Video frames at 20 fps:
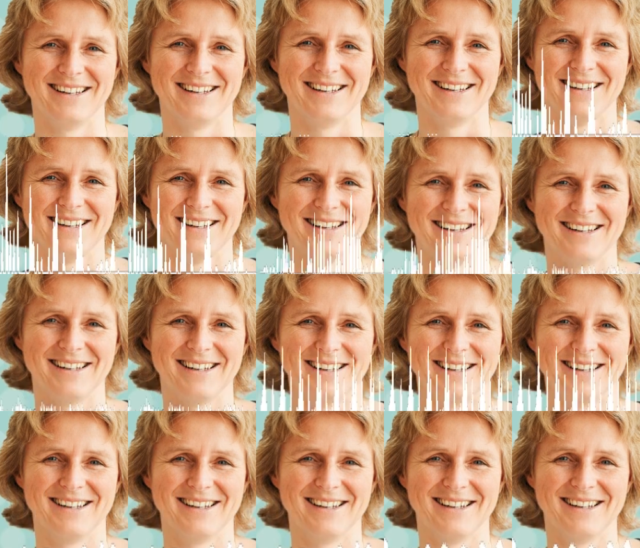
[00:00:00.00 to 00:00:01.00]
haben
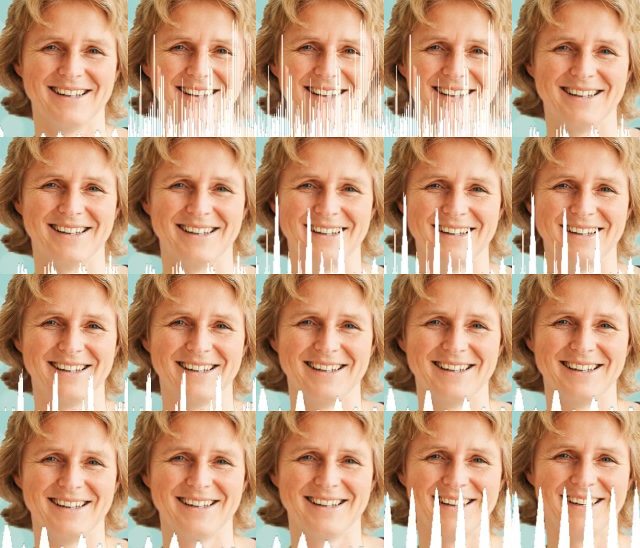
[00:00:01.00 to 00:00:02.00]
Erfolg und wir
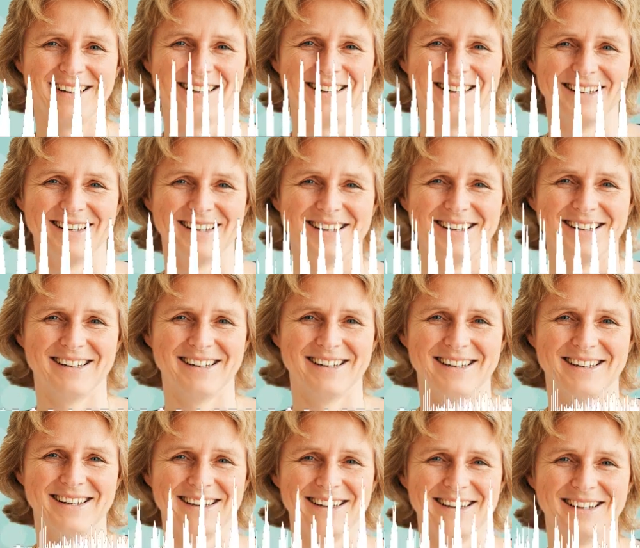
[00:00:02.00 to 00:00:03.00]
scheitern, wir genießen und
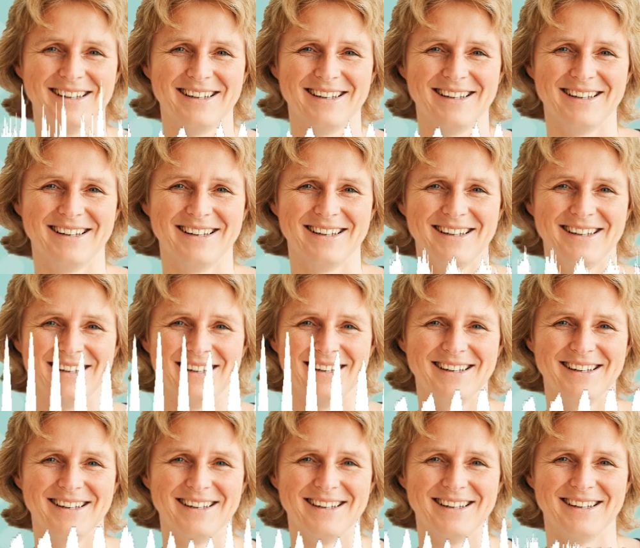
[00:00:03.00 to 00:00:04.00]
entbehren. Also
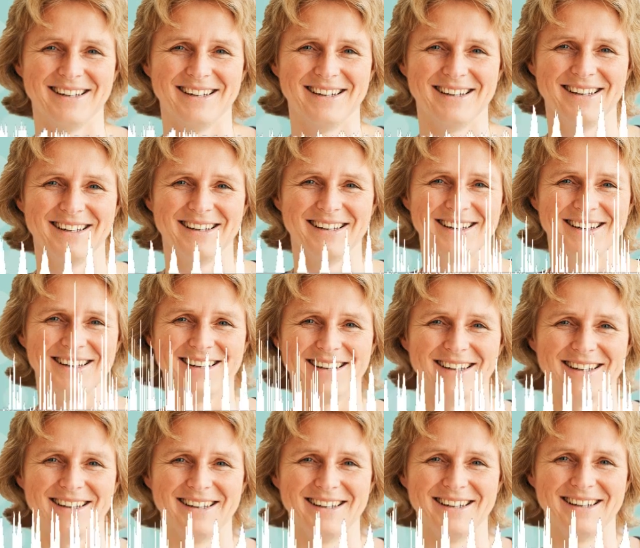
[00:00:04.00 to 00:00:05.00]
unser Leben ist ja viel
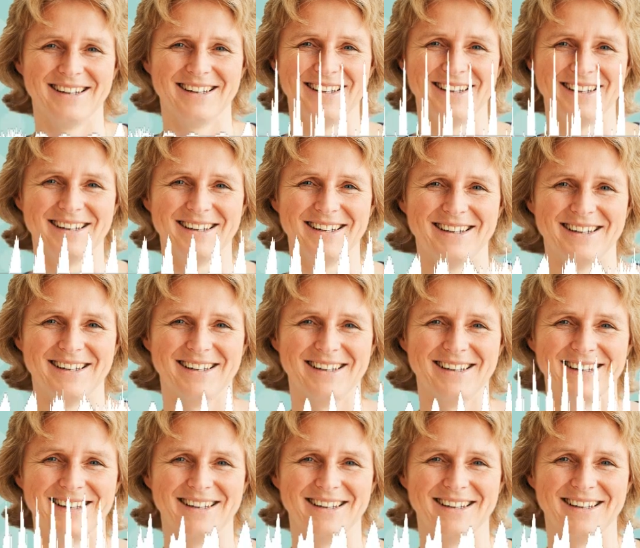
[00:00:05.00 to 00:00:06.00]
reicher als nur dieses
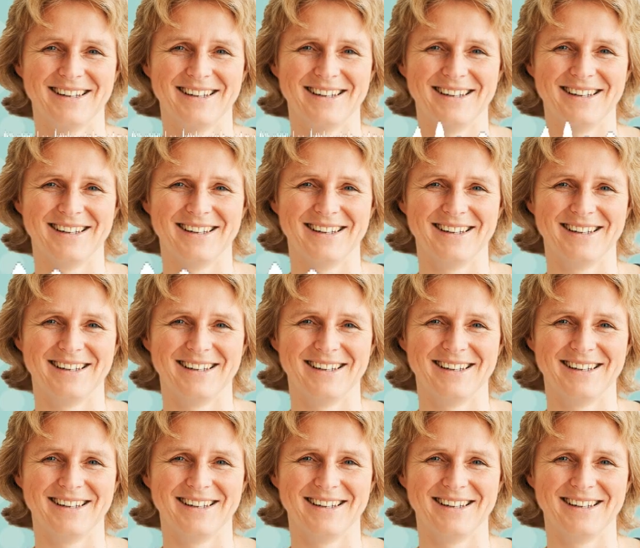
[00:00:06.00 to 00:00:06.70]
Wohlbefinden.